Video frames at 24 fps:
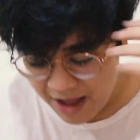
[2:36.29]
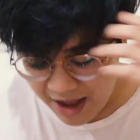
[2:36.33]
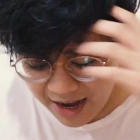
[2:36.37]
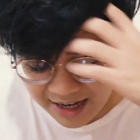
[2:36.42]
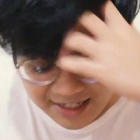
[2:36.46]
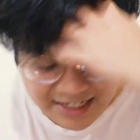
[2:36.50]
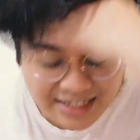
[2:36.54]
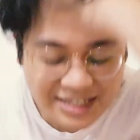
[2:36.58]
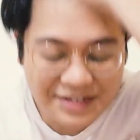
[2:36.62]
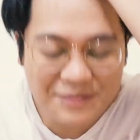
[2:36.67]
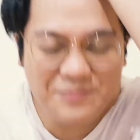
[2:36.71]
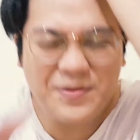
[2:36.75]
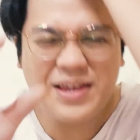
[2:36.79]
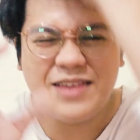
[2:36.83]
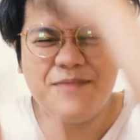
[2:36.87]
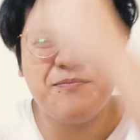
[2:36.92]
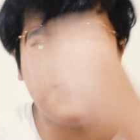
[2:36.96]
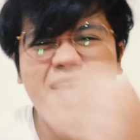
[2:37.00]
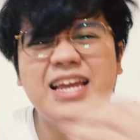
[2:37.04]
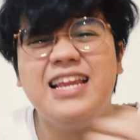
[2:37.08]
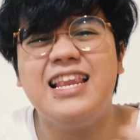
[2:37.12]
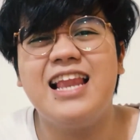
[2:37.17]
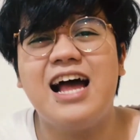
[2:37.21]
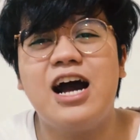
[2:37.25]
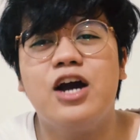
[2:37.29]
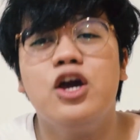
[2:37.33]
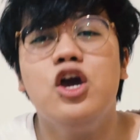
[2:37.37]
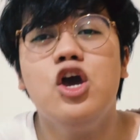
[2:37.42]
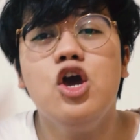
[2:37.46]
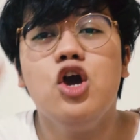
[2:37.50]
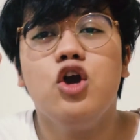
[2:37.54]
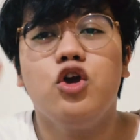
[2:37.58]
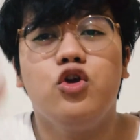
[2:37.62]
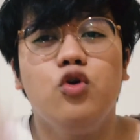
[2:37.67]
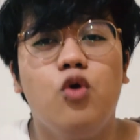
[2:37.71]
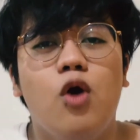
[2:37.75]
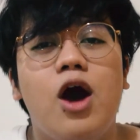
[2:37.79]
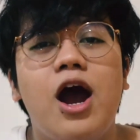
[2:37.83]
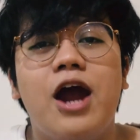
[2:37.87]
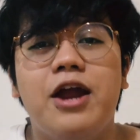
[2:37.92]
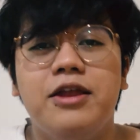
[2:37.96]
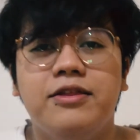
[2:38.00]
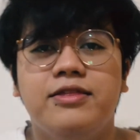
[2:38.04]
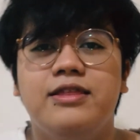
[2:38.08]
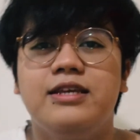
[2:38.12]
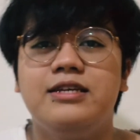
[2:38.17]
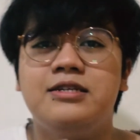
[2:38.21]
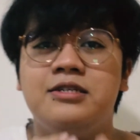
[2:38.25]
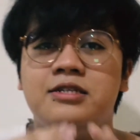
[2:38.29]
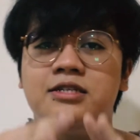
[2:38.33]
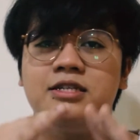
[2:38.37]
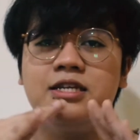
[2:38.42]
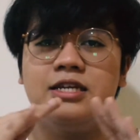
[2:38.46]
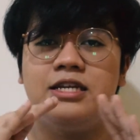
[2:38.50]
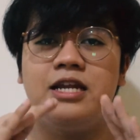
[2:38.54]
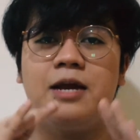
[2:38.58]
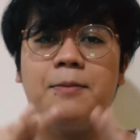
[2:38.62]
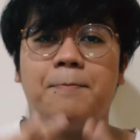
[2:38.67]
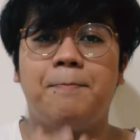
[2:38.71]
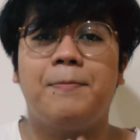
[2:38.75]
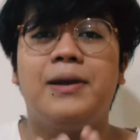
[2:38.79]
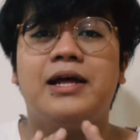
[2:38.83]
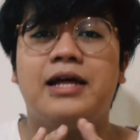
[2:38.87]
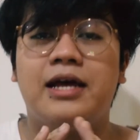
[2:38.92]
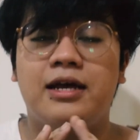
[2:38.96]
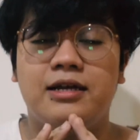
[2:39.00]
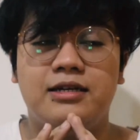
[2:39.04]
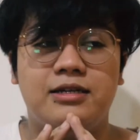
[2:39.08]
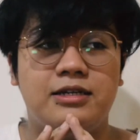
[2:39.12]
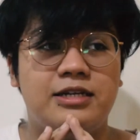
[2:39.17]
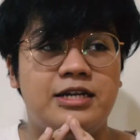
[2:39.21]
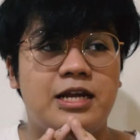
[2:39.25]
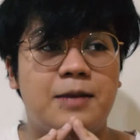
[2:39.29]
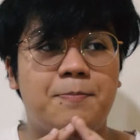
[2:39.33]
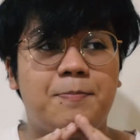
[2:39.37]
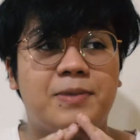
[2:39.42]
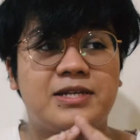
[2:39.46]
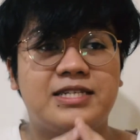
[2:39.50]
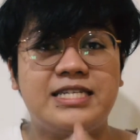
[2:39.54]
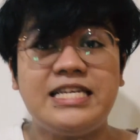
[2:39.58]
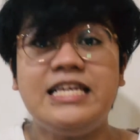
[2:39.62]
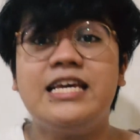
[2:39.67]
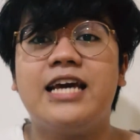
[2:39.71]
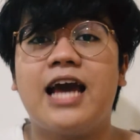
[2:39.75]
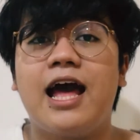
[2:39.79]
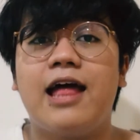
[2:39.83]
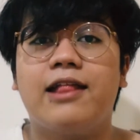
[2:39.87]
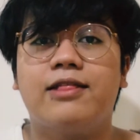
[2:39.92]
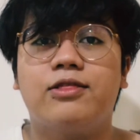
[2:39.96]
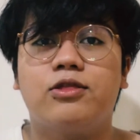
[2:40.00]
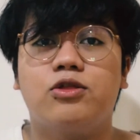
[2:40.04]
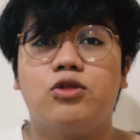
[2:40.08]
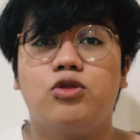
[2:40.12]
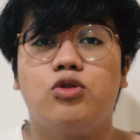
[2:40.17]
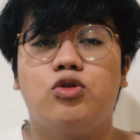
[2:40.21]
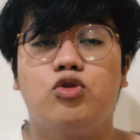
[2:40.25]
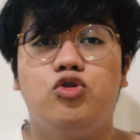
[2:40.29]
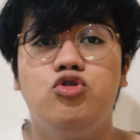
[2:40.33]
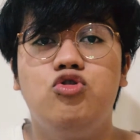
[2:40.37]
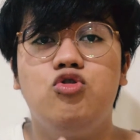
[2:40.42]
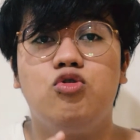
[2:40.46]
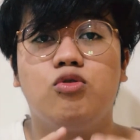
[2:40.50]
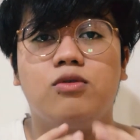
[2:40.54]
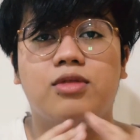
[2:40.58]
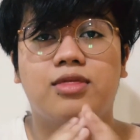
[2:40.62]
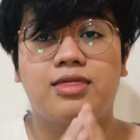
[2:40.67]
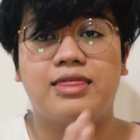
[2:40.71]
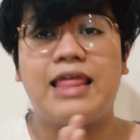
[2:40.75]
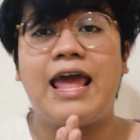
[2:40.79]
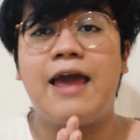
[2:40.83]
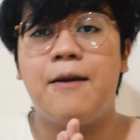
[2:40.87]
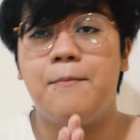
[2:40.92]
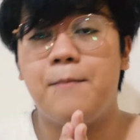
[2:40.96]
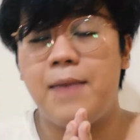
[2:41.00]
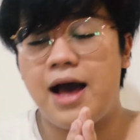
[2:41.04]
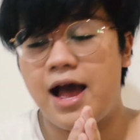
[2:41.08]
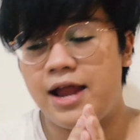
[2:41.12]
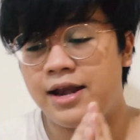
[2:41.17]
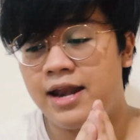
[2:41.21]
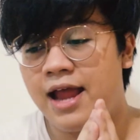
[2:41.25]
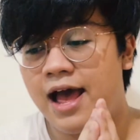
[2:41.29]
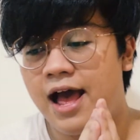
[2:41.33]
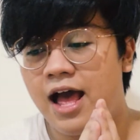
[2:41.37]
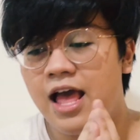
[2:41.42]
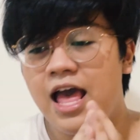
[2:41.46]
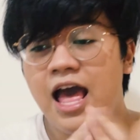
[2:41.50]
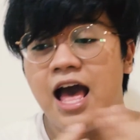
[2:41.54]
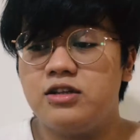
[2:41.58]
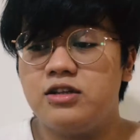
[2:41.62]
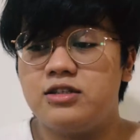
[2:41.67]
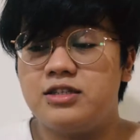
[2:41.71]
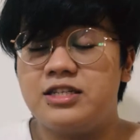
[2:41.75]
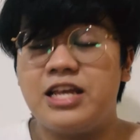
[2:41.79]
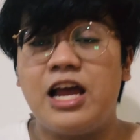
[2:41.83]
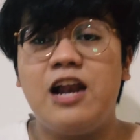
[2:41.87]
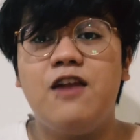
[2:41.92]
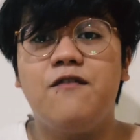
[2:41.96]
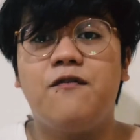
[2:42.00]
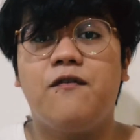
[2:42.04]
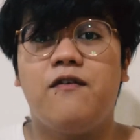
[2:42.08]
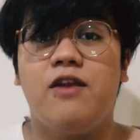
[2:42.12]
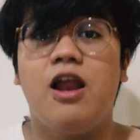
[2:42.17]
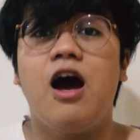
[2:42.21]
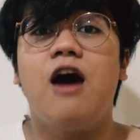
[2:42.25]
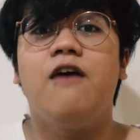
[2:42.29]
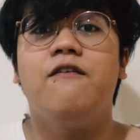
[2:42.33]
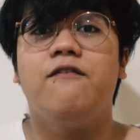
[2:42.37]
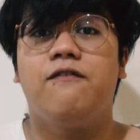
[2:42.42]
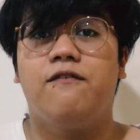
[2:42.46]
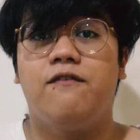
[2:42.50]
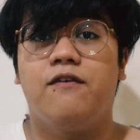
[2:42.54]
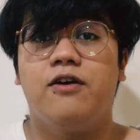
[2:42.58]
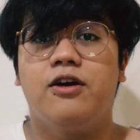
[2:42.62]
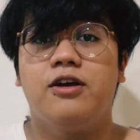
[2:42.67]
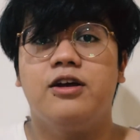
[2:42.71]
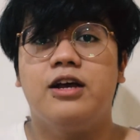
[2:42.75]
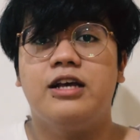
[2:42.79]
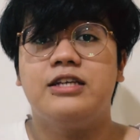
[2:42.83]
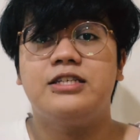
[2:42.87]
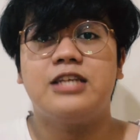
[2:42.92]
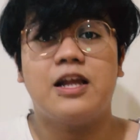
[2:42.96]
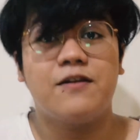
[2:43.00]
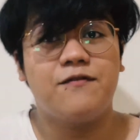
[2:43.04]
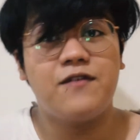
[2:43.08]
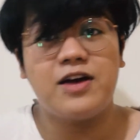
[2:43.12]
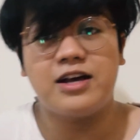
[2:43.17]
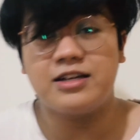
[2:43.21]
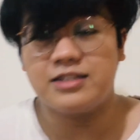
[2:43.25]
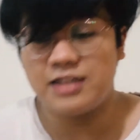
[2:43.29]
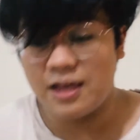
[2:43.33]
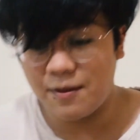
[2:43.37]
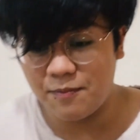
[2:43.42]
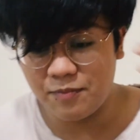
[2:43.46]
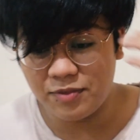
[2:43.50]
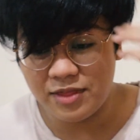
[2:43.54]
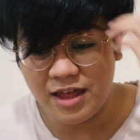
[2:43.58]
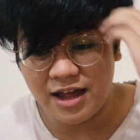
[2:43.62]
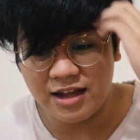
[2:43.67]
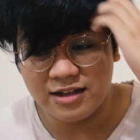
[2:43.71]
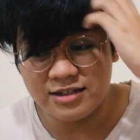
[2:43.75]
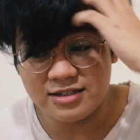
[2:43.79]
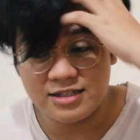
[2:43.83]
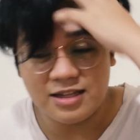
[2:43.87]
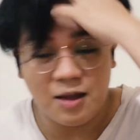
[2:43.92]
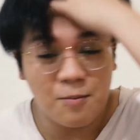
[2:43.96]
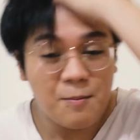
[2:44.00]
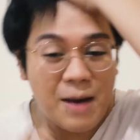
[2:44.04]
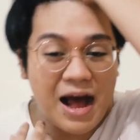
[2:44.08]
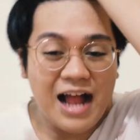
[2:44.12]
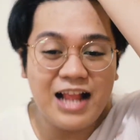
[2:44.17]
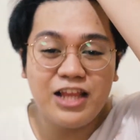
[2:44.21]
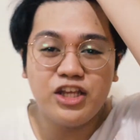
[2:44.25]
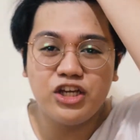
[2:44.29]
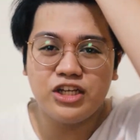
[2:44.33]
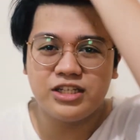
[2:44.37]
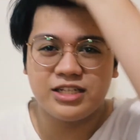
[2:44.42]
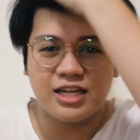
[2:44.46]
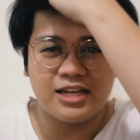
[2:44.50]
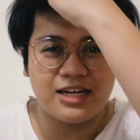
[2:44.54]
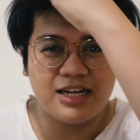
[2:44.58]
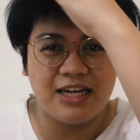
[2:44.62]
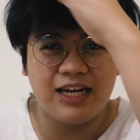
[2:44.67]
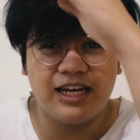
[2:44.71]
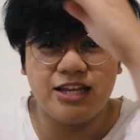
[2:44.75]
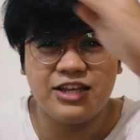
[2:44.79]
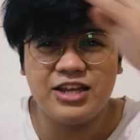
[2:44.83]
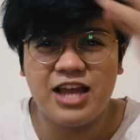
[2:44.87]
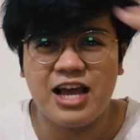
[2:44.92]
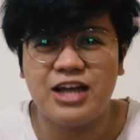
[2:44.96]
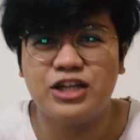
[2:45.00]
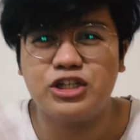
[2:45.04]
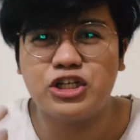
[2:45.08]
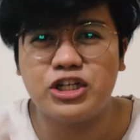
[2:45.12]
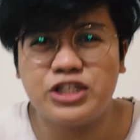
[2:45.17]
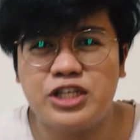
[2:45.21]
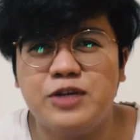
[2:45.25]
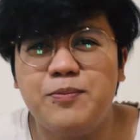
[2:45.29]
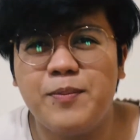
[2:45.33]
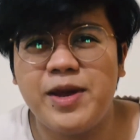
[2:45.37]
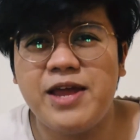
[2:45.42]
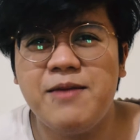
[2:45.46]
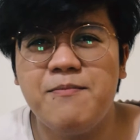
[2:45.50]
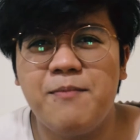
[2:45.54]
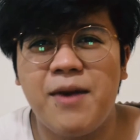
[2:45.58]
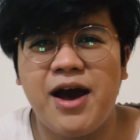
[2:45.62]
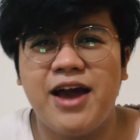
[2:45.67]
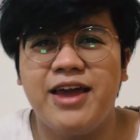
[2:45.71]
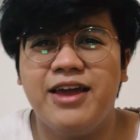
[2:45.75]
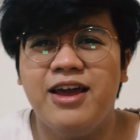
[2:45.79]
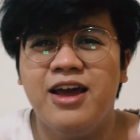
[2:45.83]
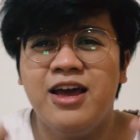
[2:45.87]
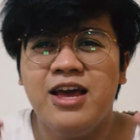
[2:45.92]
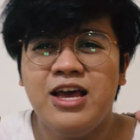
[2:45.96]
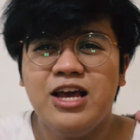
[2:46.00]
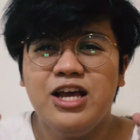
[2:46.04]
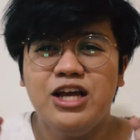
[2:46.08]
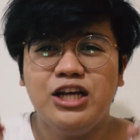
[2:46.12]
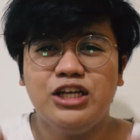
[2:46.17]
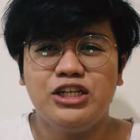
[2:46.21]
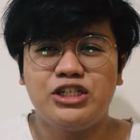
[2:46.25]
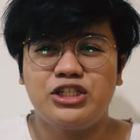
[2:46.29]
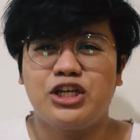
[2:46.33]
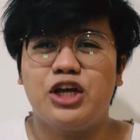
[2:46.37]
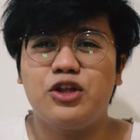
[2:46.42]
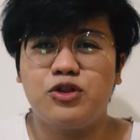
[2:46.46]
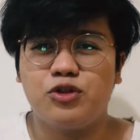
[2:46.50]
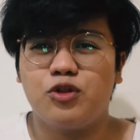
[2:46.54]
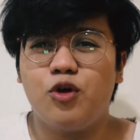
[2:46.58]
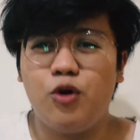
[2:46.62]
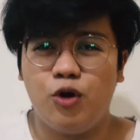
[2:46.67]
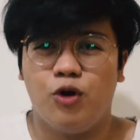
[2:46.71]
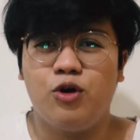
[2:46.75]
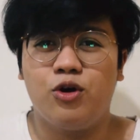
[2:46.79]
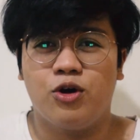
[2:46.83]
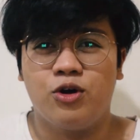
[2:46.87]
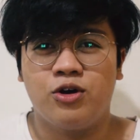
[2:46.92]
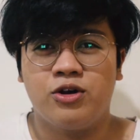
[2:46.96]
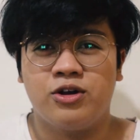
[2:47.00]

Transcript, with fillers: Kasi si Maymay lang yung artist na nagpa, nagpasikat nung tema na self-love, self-acceptance, na mahal niya yung sarili niya, siya si Maymay, siya to,